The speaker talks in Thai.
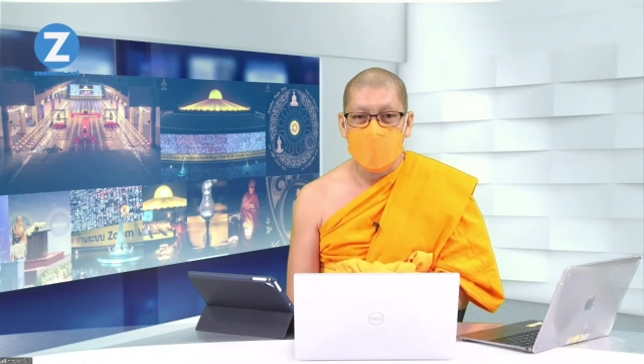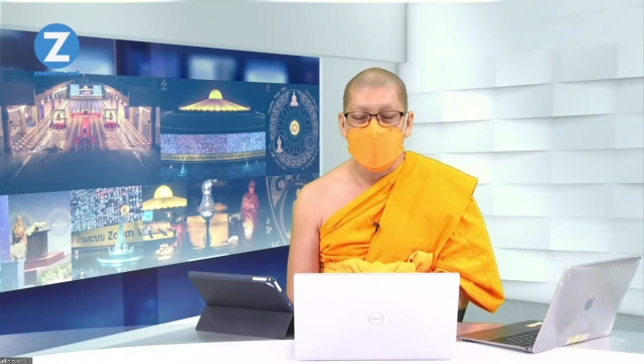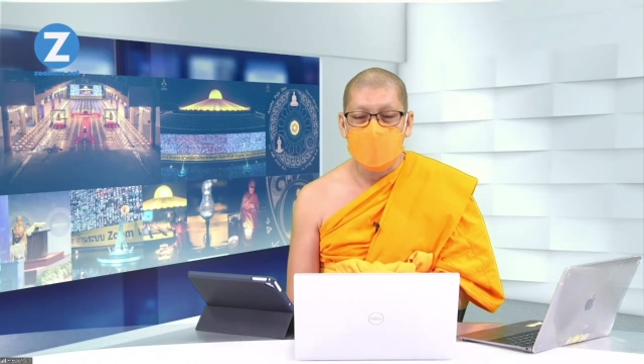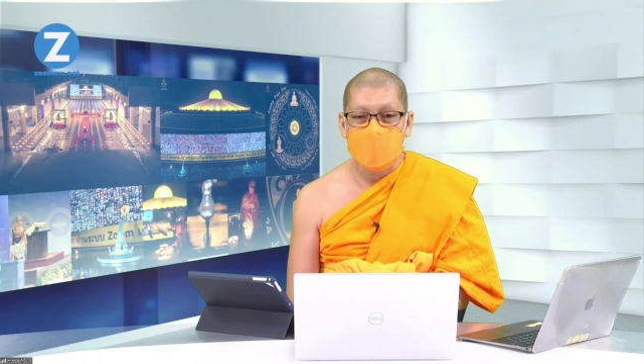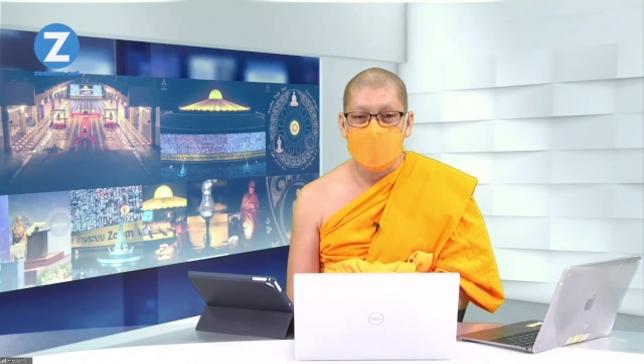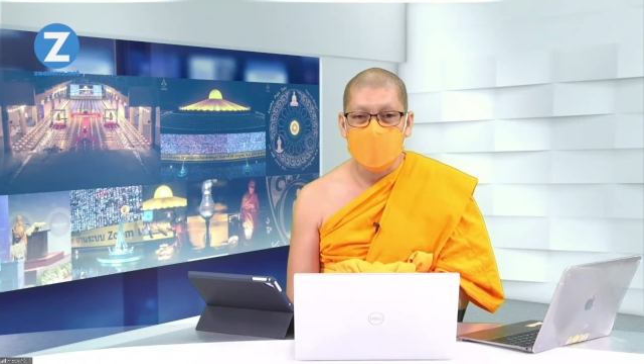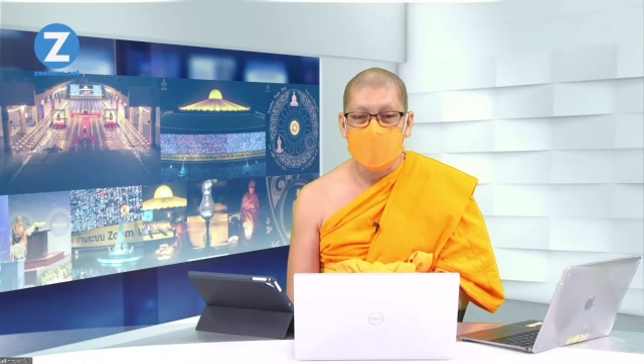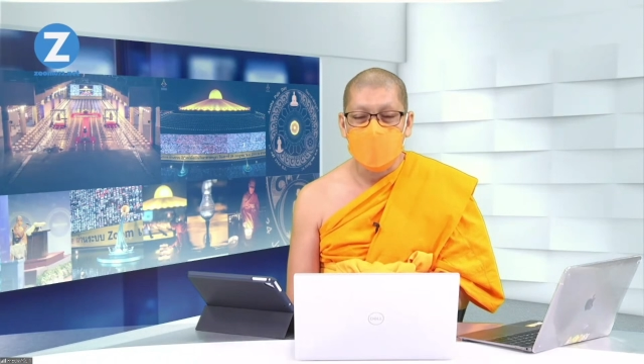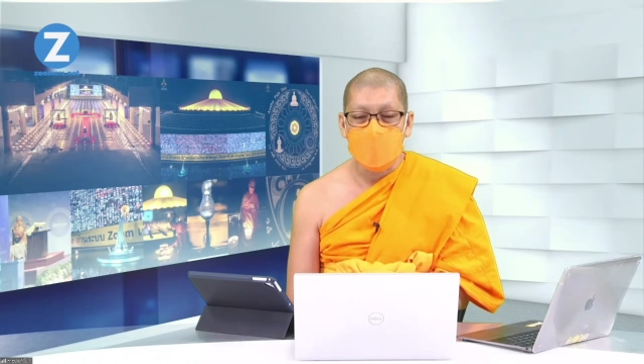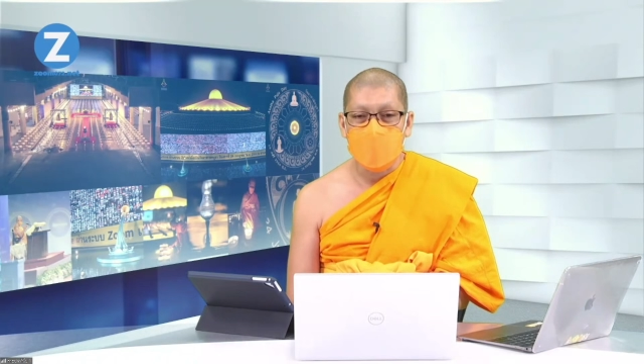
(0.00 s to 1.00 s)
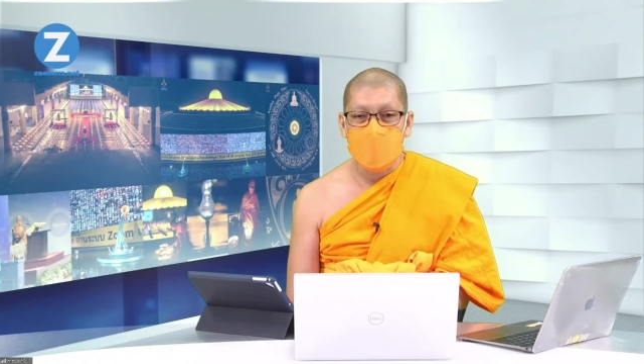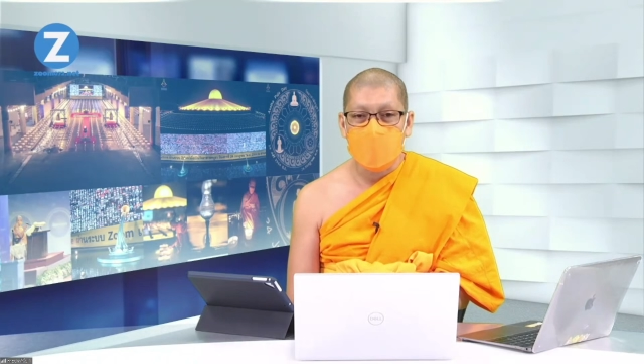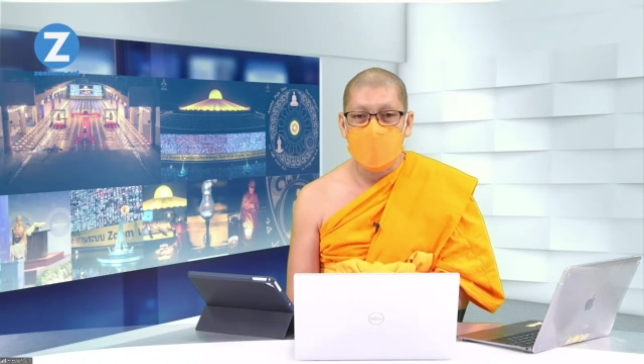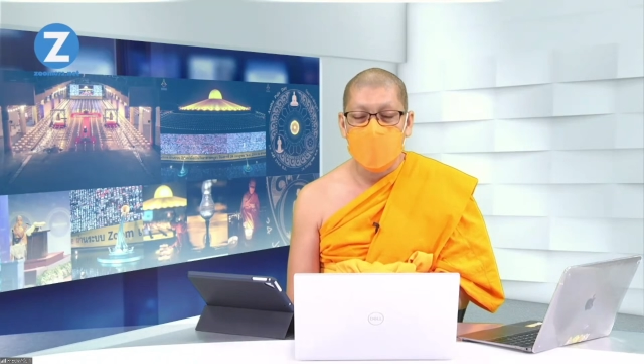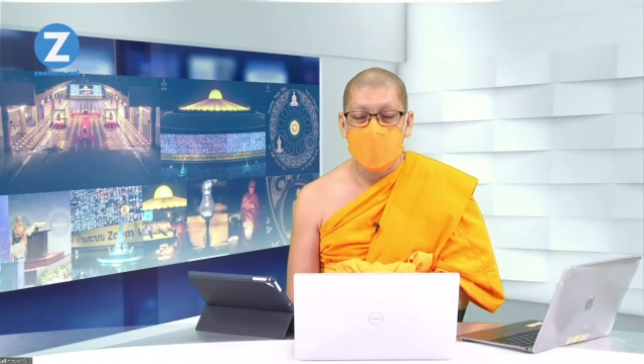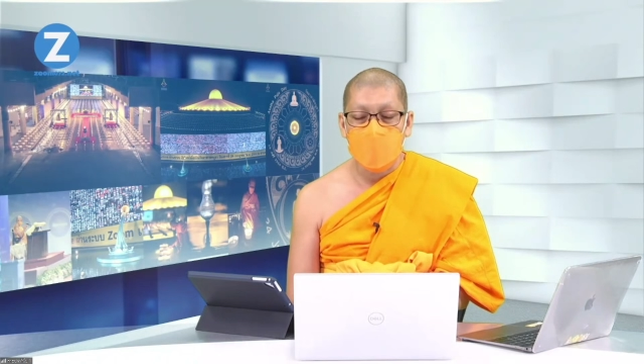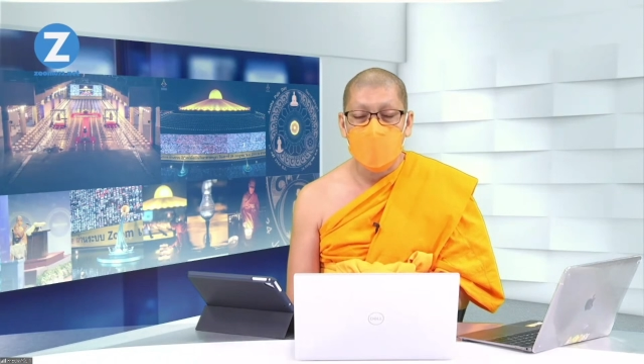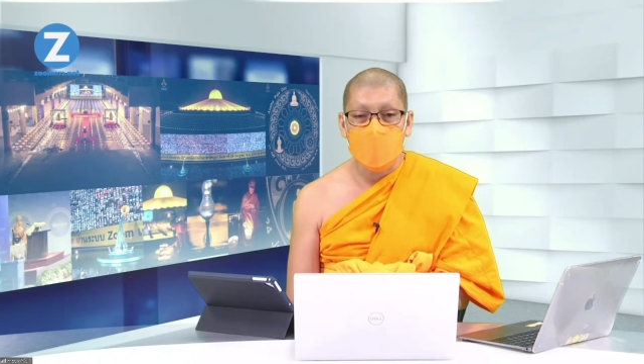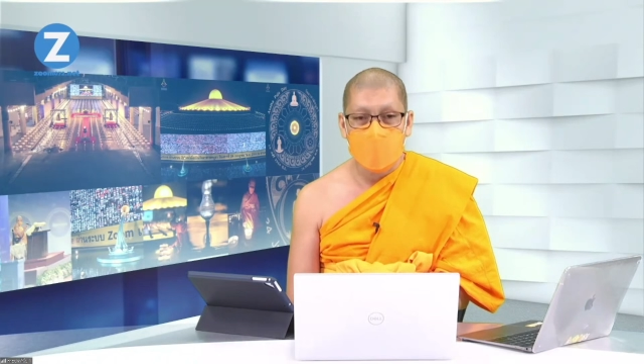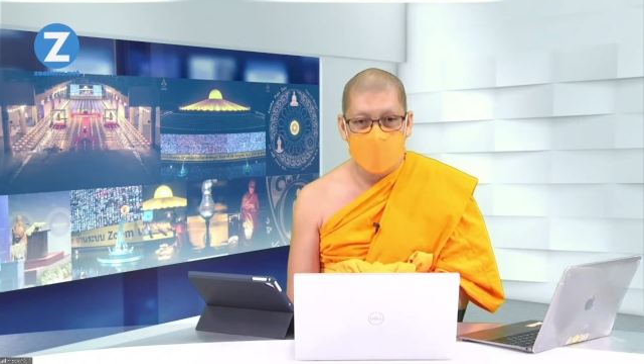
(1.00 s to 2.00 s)
ยศีลจิตปัญญาตามหลักภาว
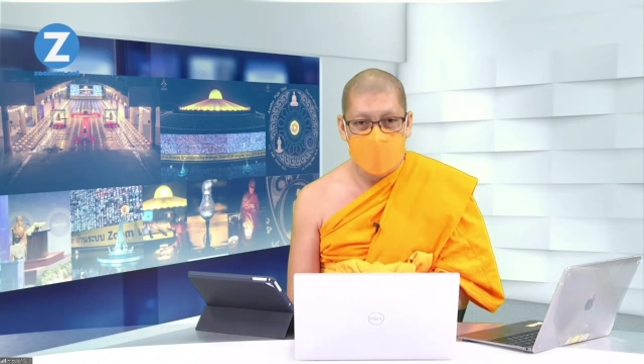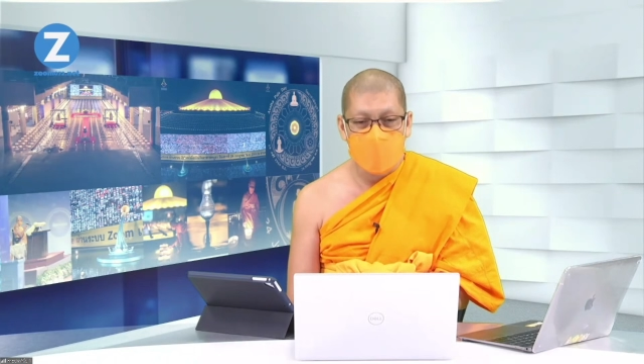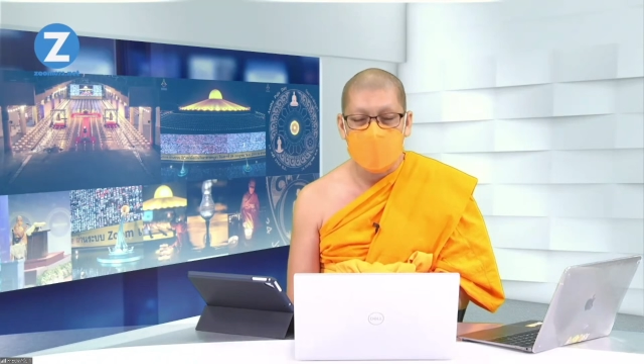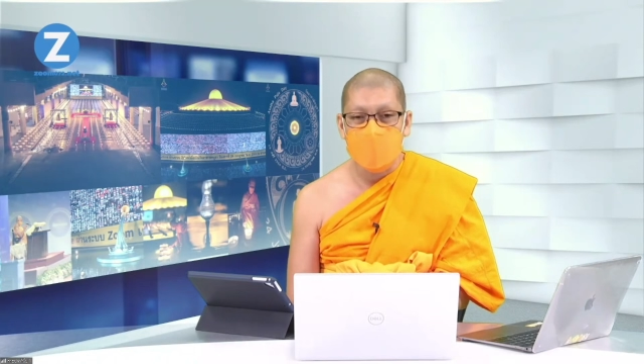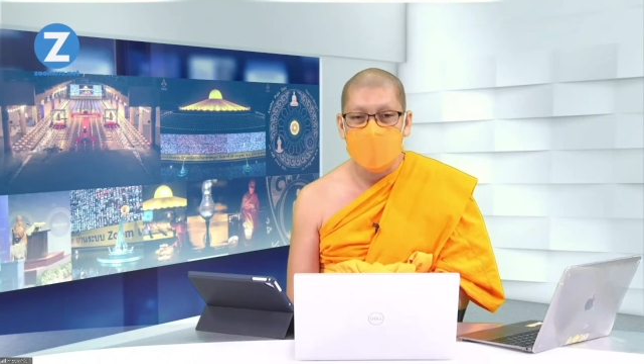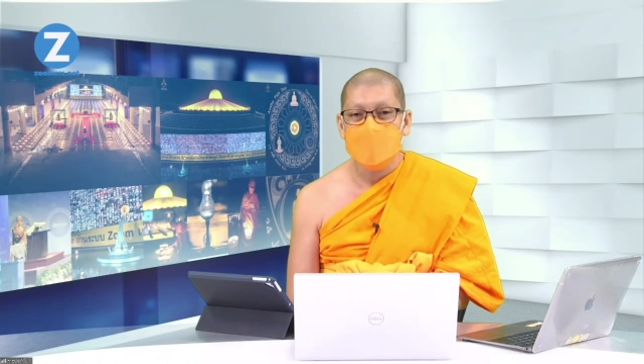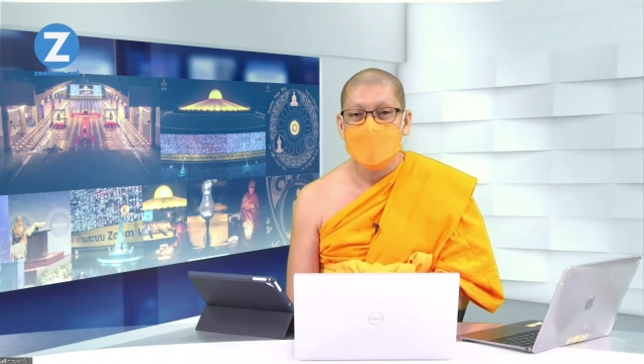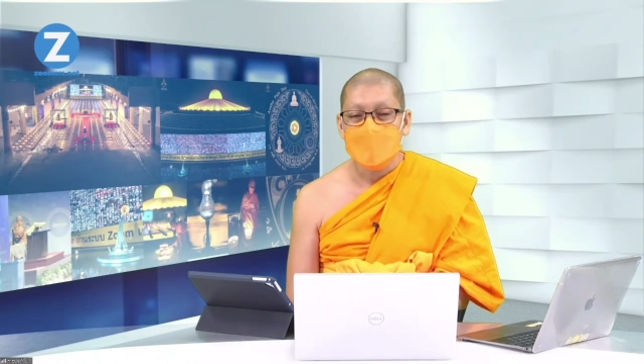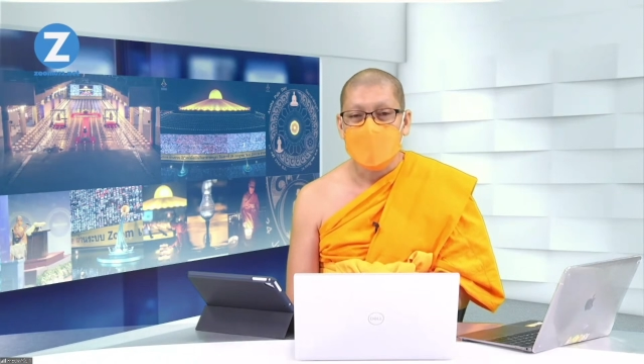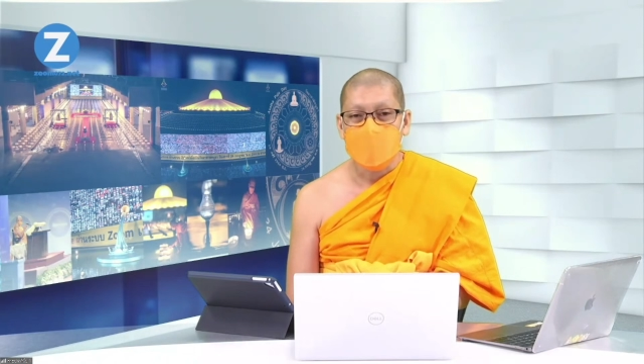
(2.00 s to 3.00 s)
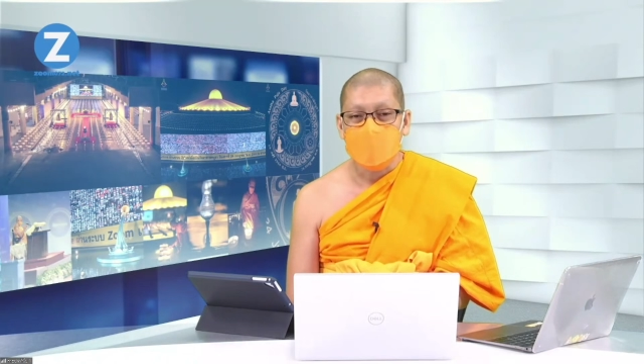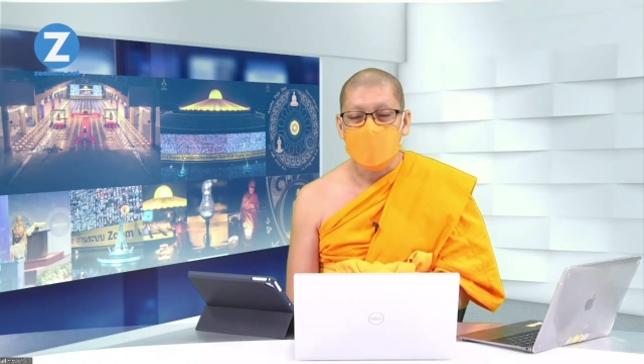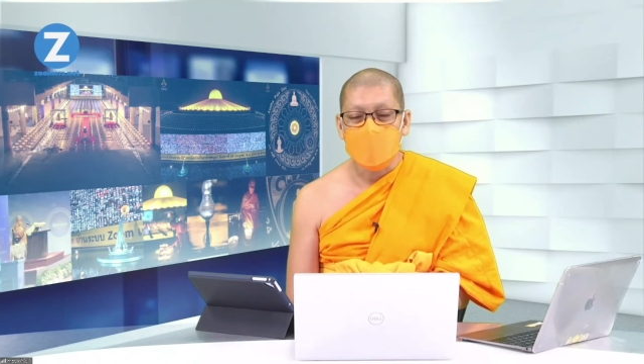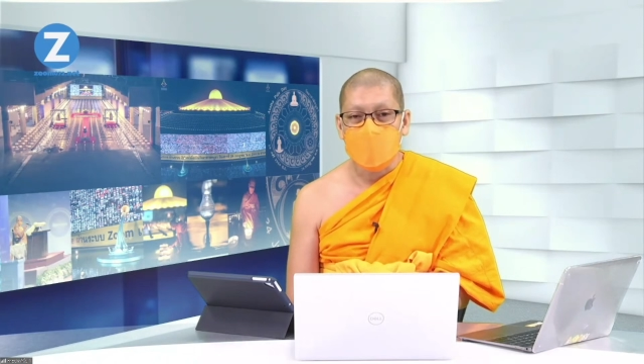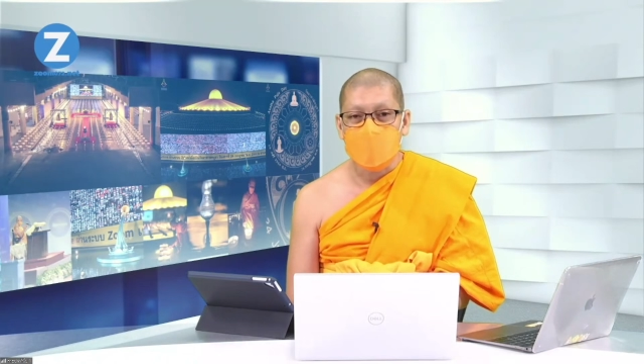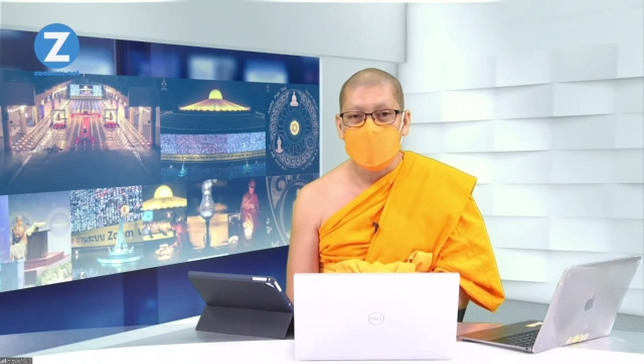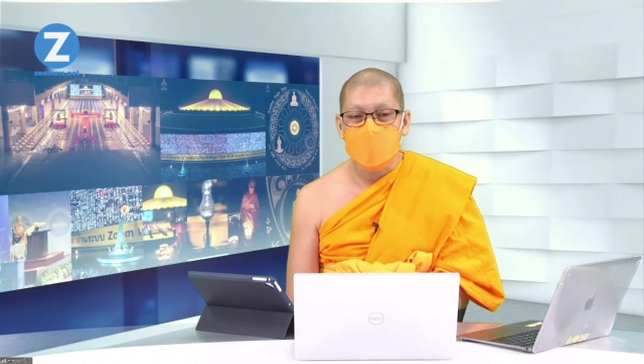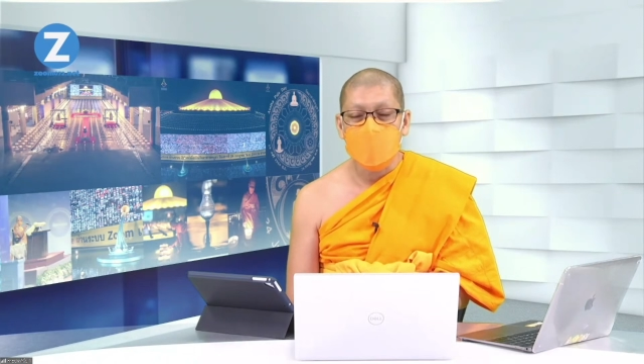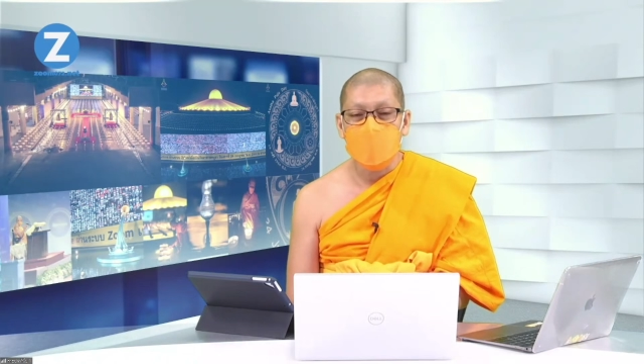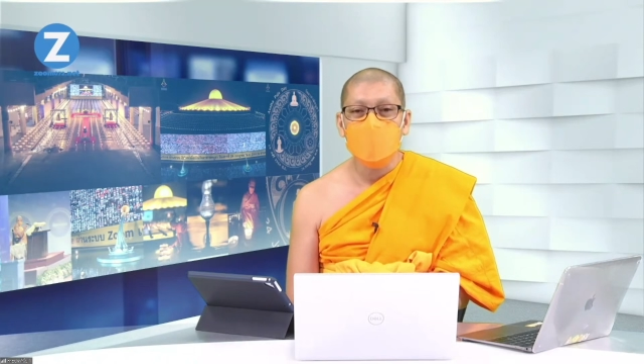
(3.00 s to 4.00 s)
นาสี่นะ ให้ทุกท่านอยู่
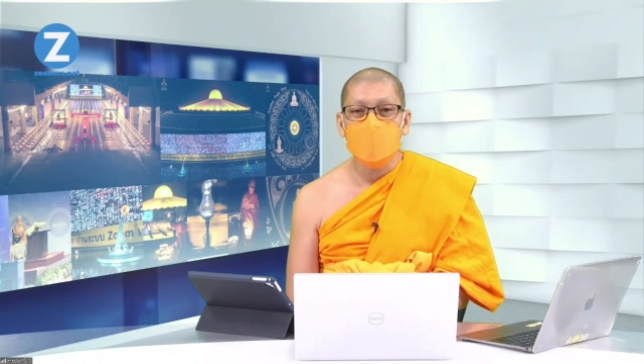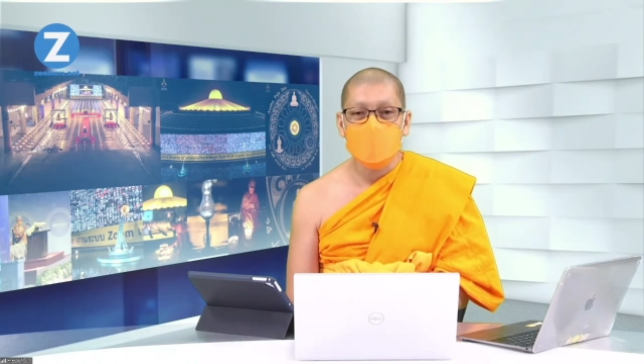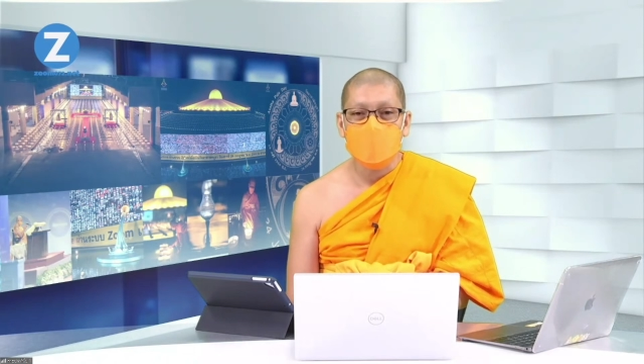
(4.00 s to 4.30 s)
ในบุญ